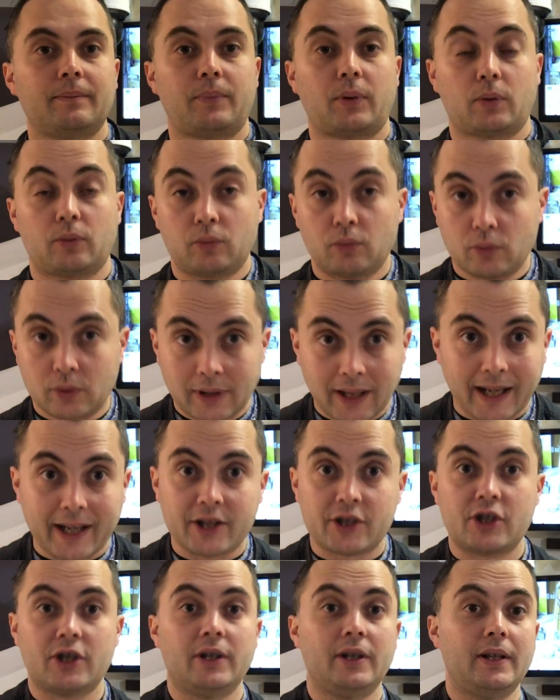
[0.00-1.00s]

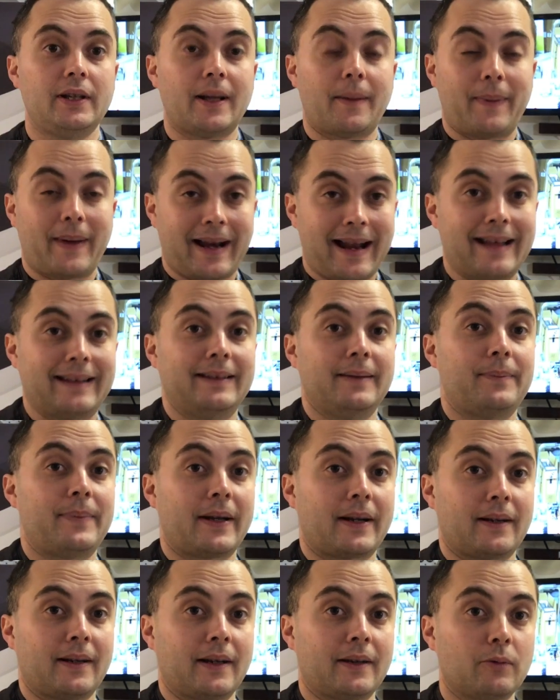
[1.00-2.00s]
produttrici di apparati
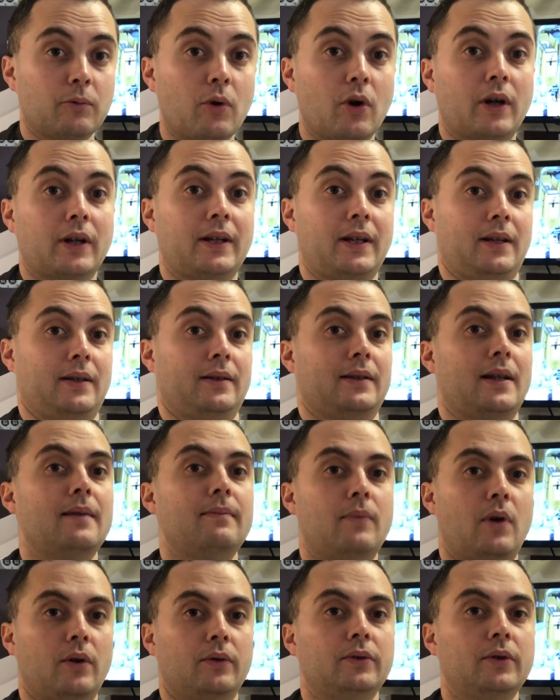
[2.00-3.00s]
per networking
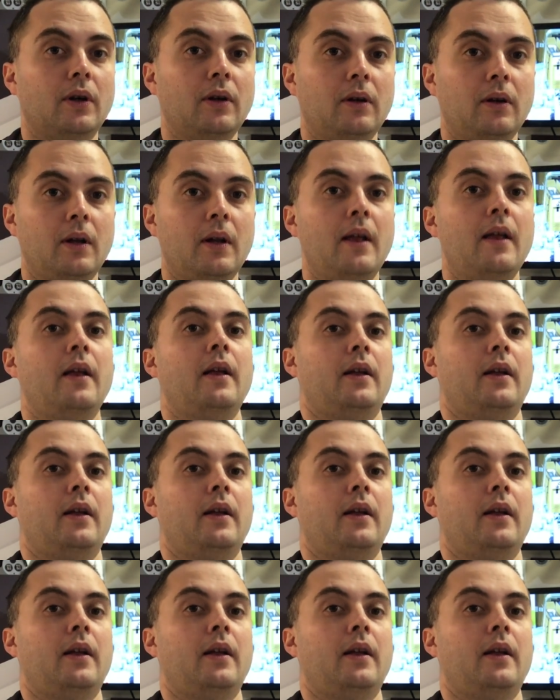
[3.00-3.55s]
del mondo